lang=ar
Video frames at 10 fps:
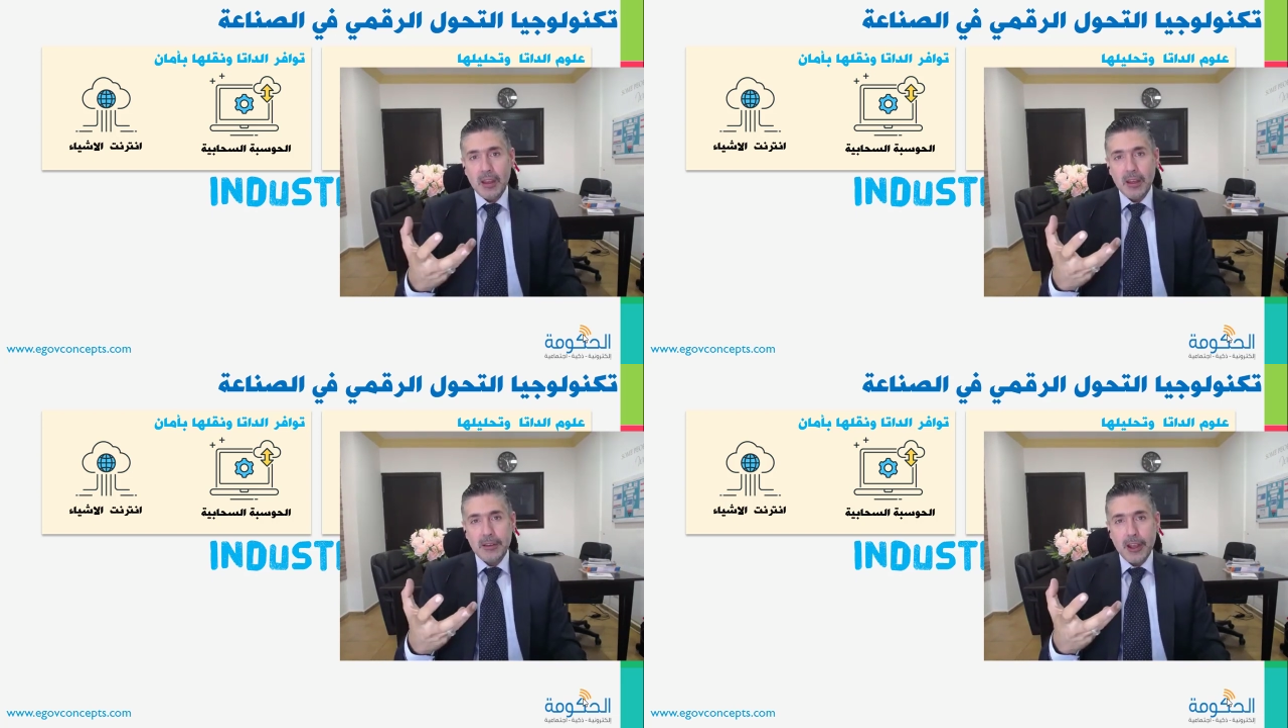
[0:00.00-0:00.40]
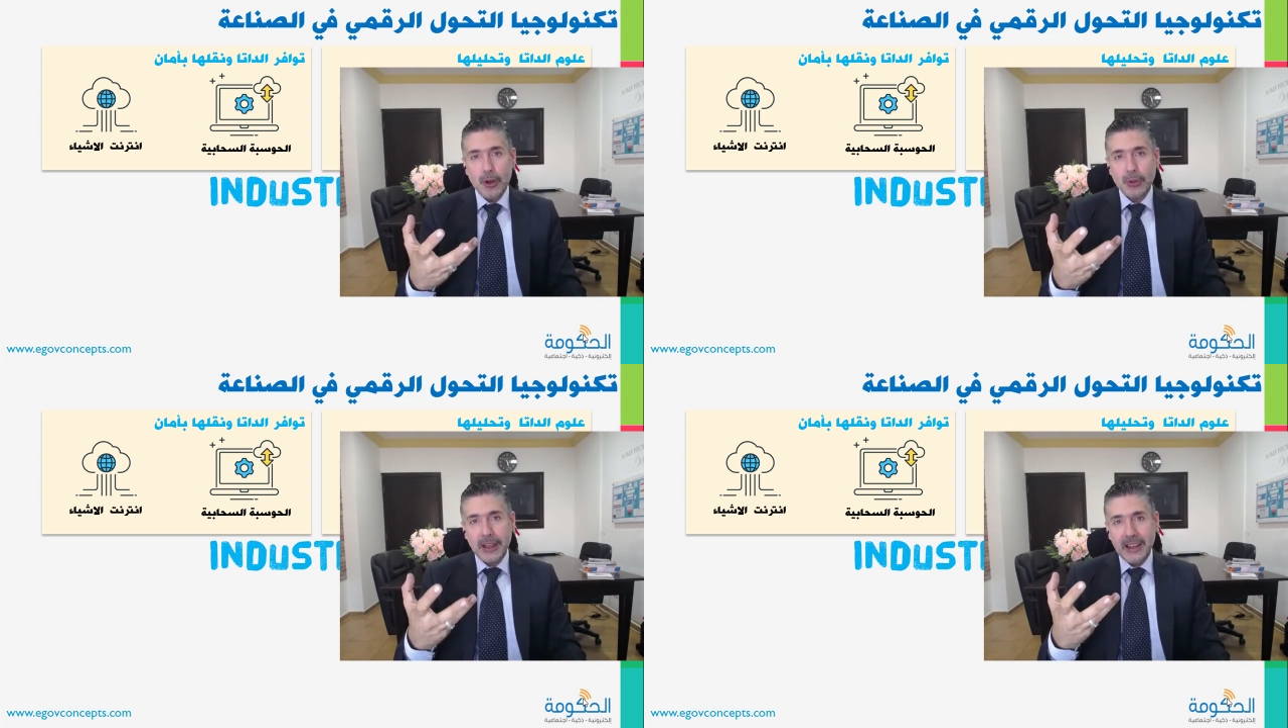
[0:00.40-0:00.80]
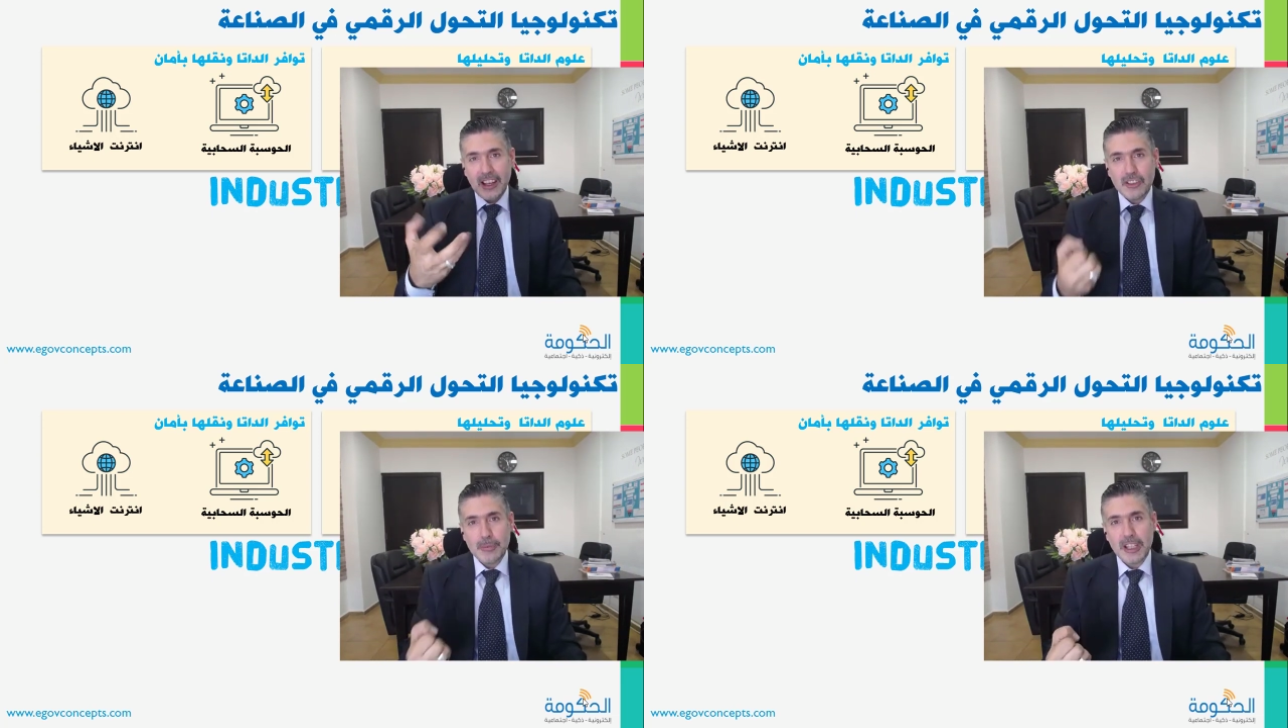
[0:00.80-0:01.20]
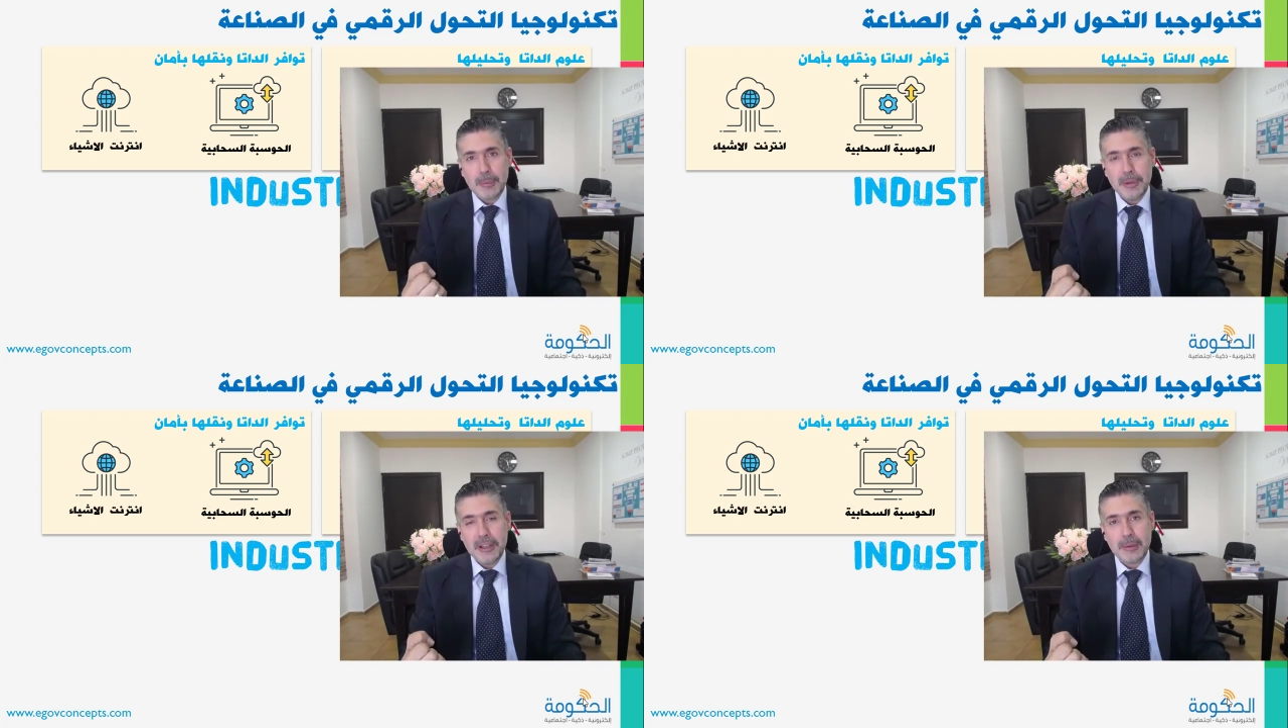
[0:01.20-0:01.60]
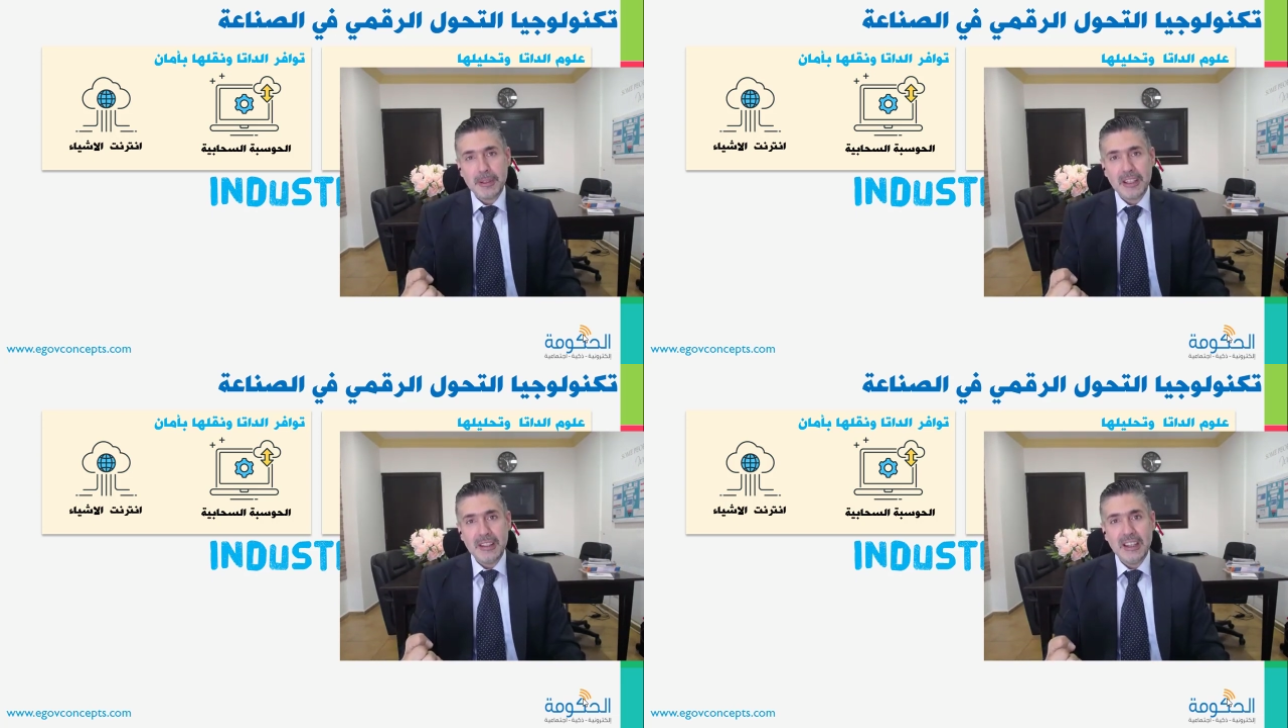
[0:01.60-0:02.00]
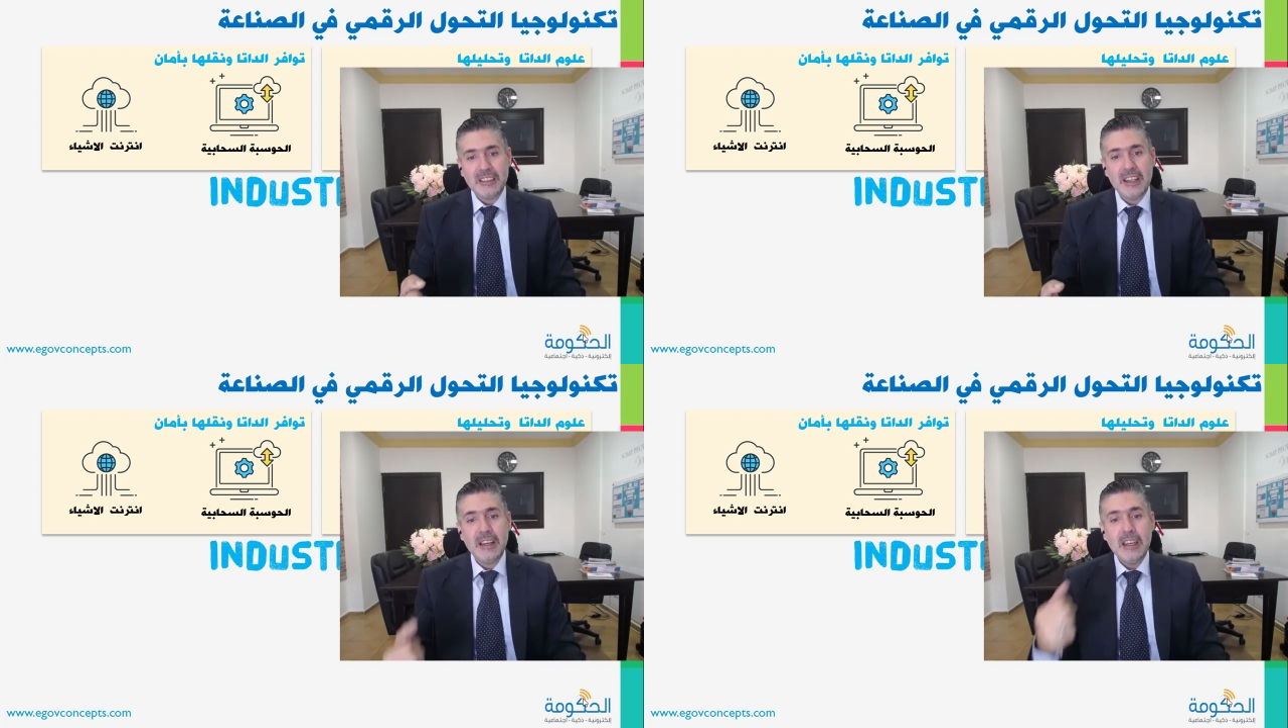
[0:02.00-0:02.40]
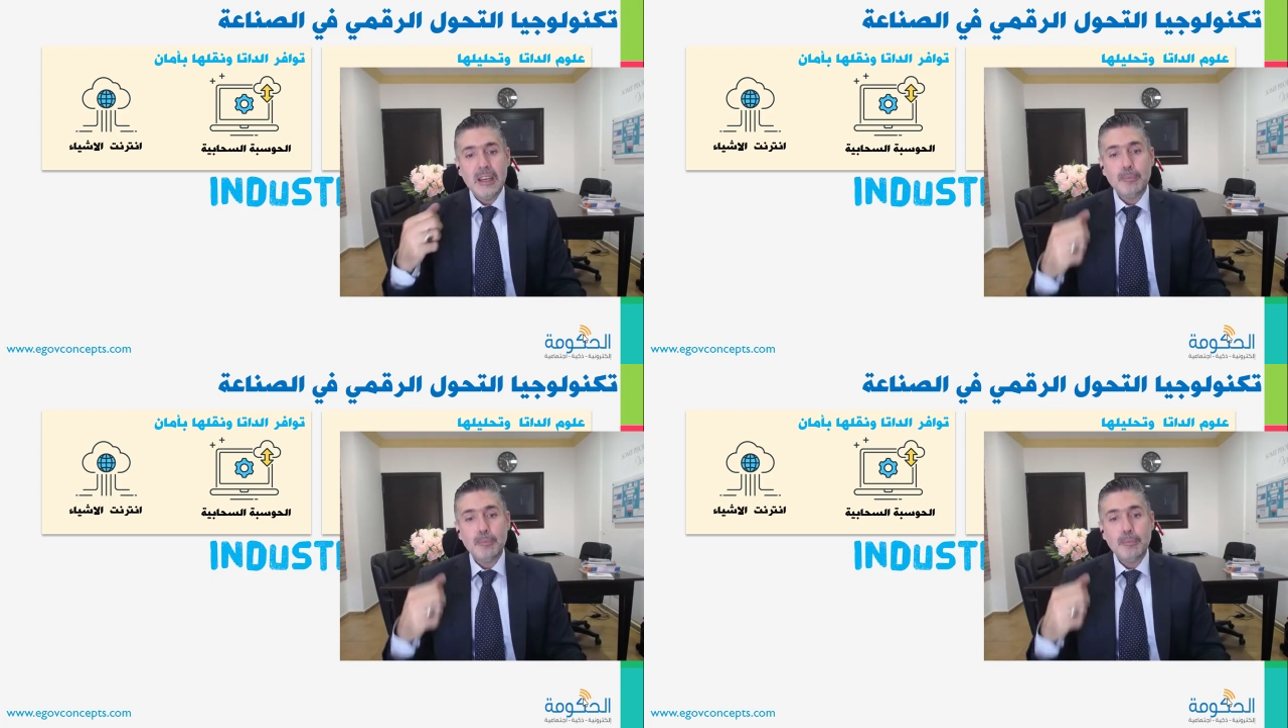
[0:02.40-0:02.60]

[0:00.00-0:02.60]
ناخذ هالحجم الكبير من الداتا